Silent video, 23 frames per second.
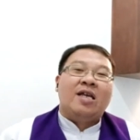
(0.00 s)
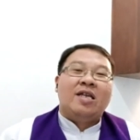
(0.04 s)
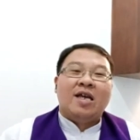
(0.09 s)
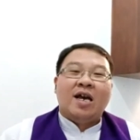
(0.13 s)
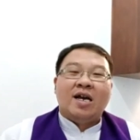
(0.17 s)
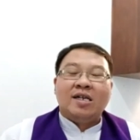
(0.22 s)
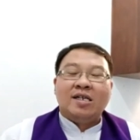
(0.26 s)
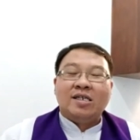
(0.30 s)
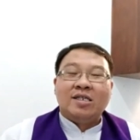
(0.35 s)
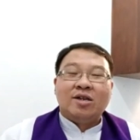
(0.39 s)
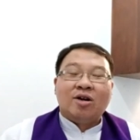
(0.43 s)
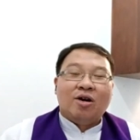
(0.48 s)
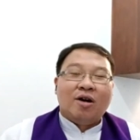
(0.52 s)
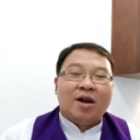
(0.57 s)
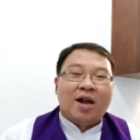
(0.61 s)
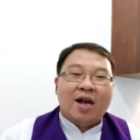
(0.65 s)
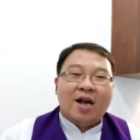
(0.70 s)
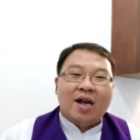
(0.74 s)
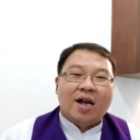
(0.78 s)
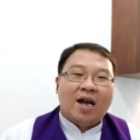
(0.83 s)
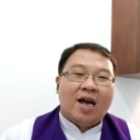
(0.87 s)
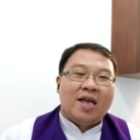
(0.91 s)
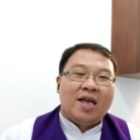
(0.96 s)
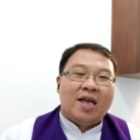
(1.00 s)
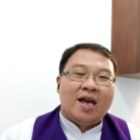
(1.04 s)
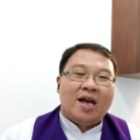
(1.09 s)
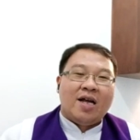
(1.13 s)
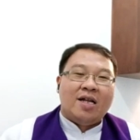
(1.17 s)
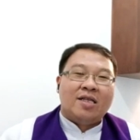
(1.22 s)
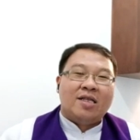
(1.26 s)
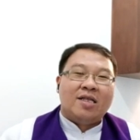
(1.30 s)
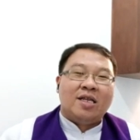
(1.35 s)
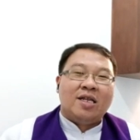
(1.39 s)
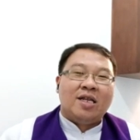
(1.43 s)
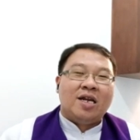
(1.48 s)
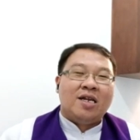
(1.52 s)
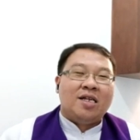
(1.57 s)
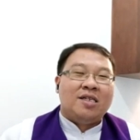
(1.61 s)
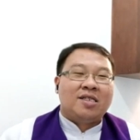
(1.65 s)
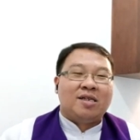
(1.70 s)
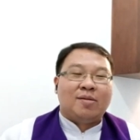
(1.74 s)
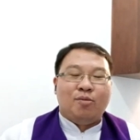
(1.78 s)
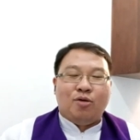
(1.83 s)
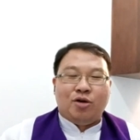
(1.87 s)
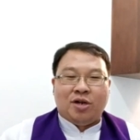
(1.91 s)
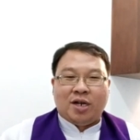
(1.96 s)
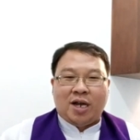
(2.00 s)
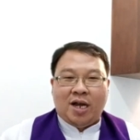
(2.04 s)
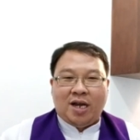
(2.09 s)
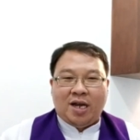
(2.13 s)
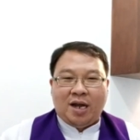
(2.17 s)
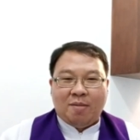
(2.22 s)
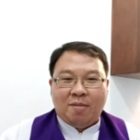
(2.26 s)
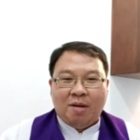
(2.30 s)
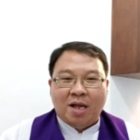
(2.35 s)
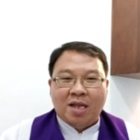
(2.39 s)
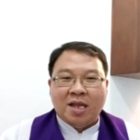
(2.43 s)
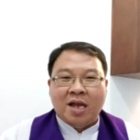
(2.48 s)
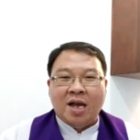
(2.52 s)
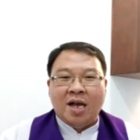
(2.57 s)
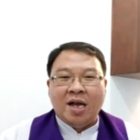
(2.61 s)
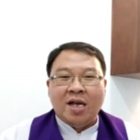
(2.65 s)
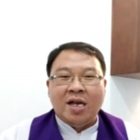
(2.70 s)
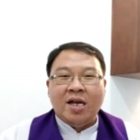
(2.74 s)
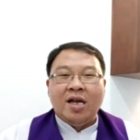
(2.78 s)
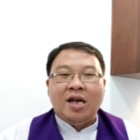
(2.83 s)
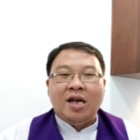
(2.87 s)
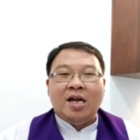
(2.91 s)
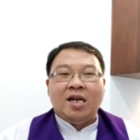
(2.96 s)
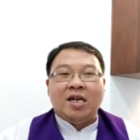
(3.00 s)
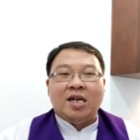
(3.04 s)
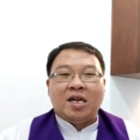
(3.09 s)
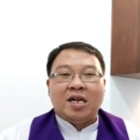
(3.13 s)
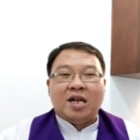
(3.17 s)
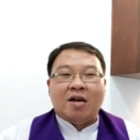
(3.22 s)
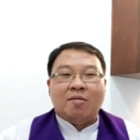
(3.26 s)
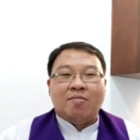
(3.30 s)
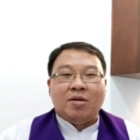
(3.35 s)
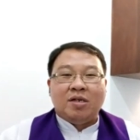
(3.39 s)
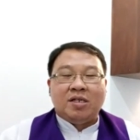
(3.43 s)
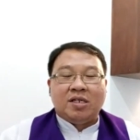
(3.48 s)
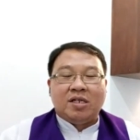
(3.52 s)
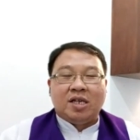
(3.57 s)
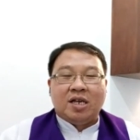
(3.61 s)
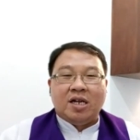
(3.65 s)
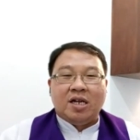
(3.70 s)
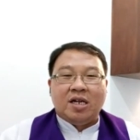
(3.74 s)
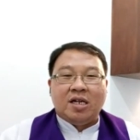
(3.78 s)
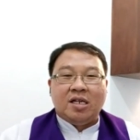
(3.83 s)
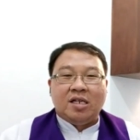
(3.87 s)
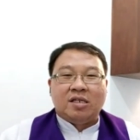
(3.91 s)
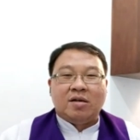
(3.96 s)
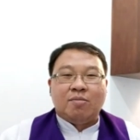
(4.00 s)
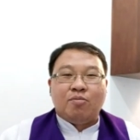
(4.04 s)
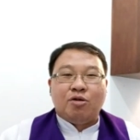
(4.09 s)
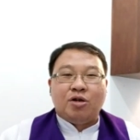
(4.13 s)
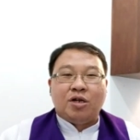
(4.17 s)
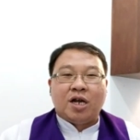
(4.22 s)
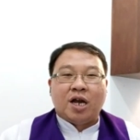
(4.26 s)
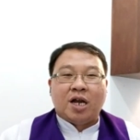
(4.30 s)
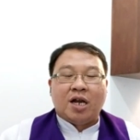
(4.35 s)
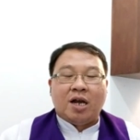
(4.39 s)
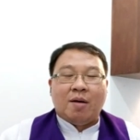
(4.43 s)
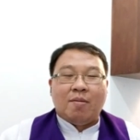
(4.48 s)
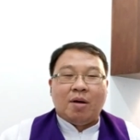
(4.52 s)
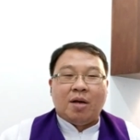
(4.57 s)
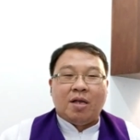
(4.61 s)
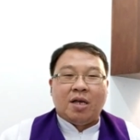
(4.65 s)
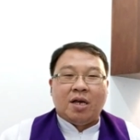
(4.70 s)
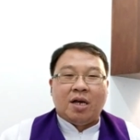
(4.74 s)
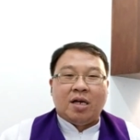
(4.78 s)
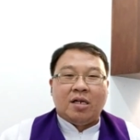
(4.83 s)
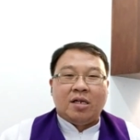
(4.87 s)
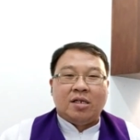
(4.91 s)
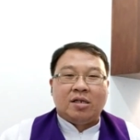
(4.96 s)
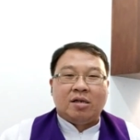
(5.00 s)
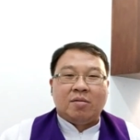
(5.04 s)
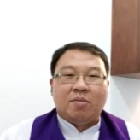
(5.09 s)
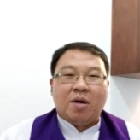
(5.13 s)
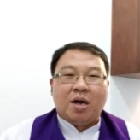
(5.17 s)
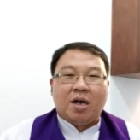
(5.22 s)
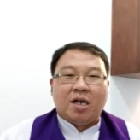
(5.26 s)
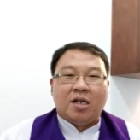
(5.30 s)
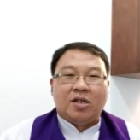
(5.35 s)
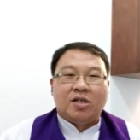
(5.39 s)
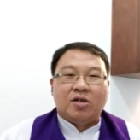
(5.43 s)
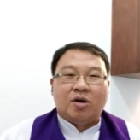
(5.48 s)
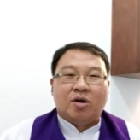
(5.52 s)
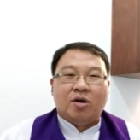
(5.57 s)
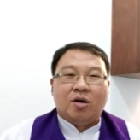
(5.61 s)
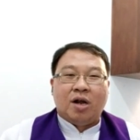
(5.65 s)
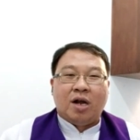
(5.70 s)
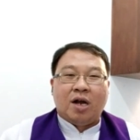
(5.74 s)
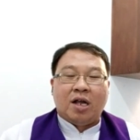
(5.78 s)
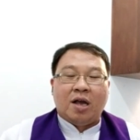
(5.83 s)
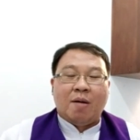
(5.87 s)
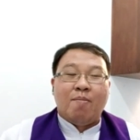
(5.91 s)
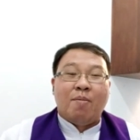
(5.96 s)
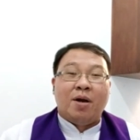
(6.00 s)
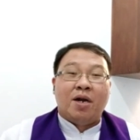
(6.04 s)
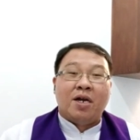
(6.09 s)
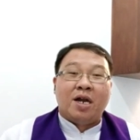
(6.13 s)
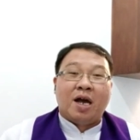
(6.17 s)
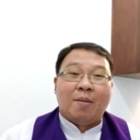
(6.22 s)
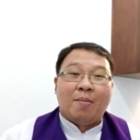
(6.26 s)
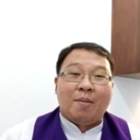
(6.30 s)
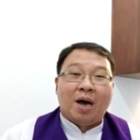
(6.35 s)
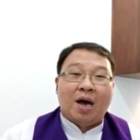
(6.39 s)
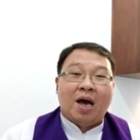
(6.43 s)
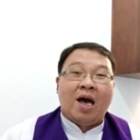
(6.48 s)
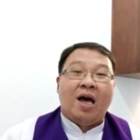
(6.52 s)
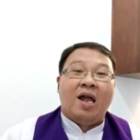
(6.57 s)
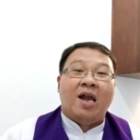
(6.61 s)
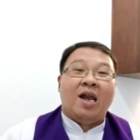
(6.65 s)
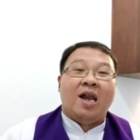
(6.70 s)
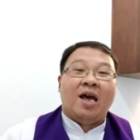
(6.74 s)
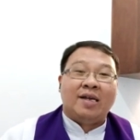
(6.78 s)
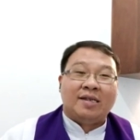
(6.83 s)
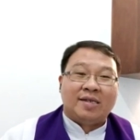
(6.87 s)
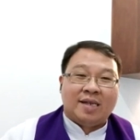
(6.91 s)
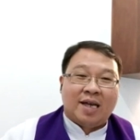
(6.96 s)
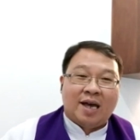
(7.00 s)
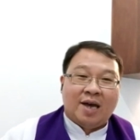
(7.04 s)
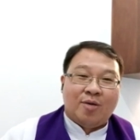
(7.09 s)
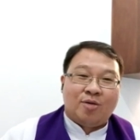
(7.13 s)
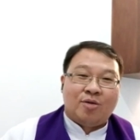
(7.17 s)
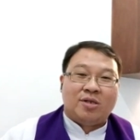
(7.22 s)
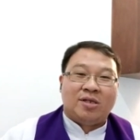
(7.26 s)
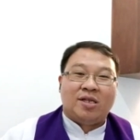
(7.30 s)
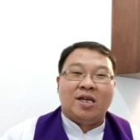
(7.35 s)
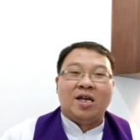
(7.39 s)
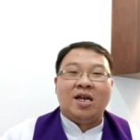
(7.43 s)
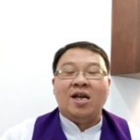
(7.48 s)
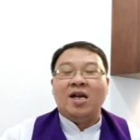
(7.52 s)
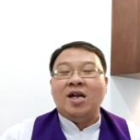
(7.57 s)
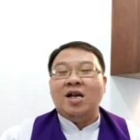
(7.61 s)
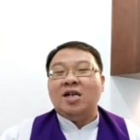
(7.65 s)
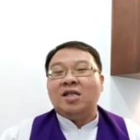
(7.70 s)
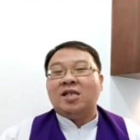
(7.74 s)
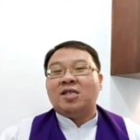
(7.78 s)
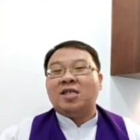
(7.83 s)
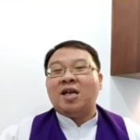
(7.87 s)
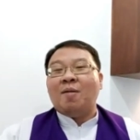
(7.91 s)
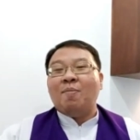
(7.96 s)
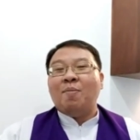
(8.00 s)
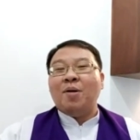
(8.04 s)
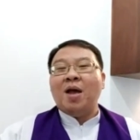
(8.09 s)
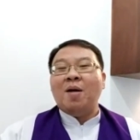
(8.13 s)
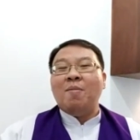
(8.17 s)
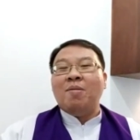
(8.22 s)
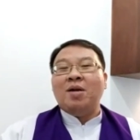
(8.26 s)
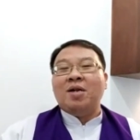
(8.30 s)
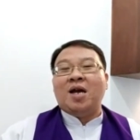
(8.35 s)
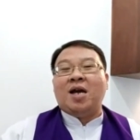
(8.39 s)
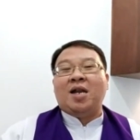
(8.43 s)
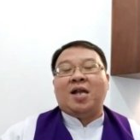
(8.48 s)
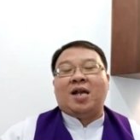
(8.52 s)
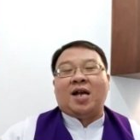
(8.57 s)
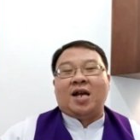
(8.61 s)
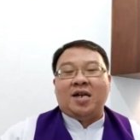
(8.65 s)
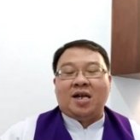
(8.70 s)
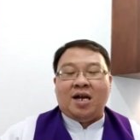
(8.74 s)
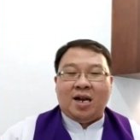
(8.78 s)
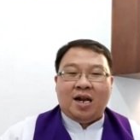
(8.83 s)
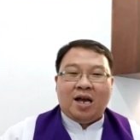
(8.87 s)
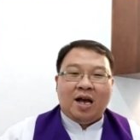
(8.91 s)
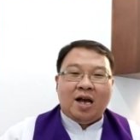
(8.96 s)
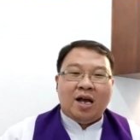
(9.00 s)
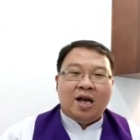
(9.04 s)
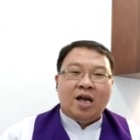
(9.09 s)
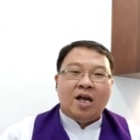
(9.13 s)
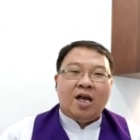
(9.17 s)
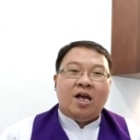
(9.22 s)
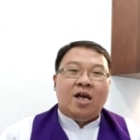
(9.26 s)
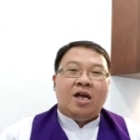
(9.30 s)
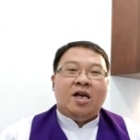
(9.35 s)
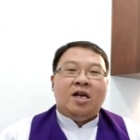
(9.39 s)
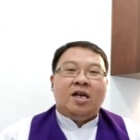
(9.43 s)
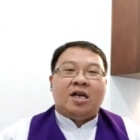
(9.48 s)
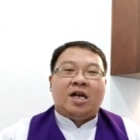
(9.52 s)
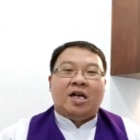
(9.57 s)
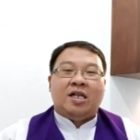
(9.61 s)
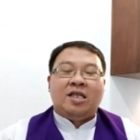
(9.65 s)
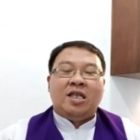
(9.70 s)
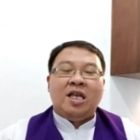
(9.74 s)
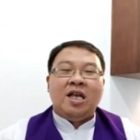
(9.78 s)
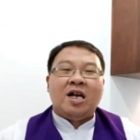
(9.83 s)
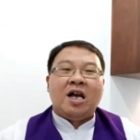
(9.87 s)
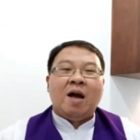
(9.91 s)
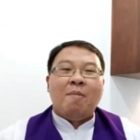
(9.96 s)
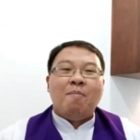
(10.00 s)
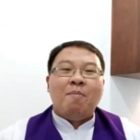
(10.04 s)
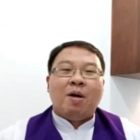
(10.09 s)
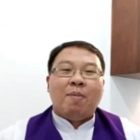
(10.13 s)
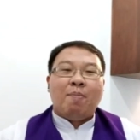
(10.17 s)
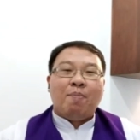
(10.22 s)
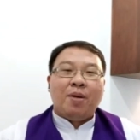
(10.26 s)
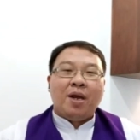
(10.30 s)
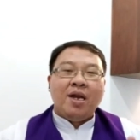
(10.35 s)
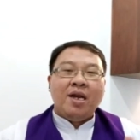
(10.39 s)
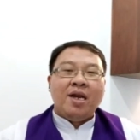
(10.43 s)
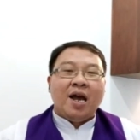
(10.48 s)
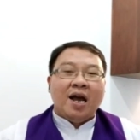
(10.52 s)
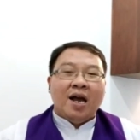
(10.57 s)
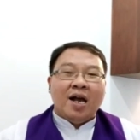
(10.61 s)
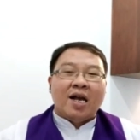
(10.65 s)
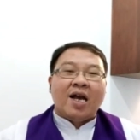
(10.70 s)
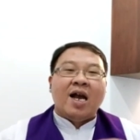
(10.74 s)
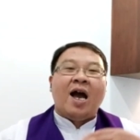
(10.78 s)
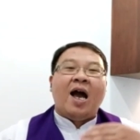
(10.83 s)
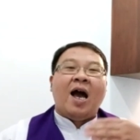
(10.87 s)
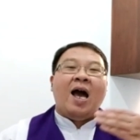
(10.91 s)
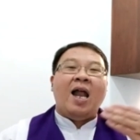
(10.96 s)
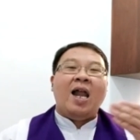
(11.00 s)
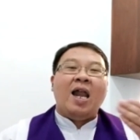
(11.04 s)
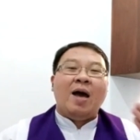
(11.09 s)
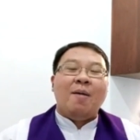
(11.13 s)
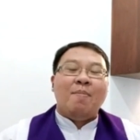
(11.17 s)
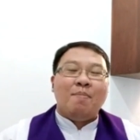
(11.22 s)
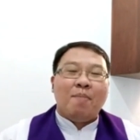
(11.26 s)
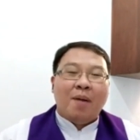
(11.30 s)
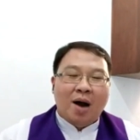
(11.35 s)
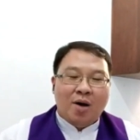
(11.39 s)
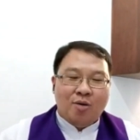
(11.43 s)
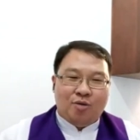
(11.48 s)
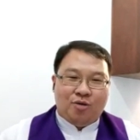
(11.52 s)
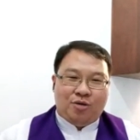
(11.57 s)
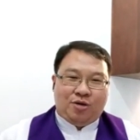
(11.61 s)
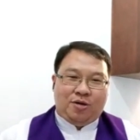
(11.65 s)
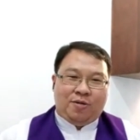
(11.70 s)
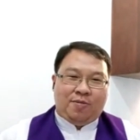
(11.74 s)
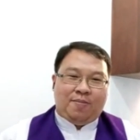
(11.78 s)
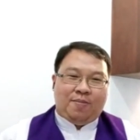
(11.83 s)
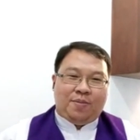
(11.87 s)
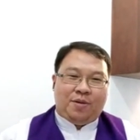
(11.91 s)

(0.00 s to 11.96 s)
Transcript: Yang seorang kaya tidak disebutkan namanya dan yang miskin disebutkan namanya sebagai seorang yang bernama Lazarus. Tetapi yang menarik adalah ketika berpindah ke alam maut,